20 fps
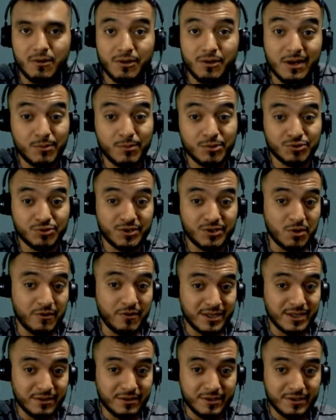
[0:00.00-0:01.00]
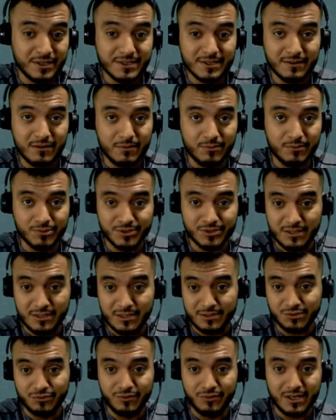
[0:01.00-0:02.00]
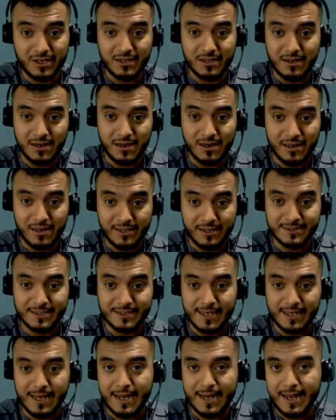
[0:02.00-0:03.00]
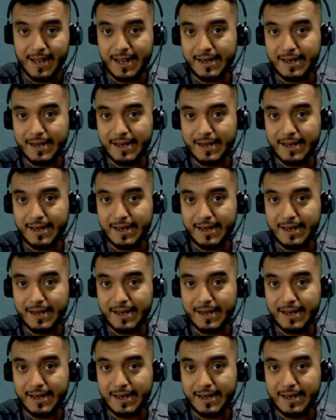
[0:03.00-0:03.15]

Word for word: hagamos una nueva entrevista vamos a subirla a este canal.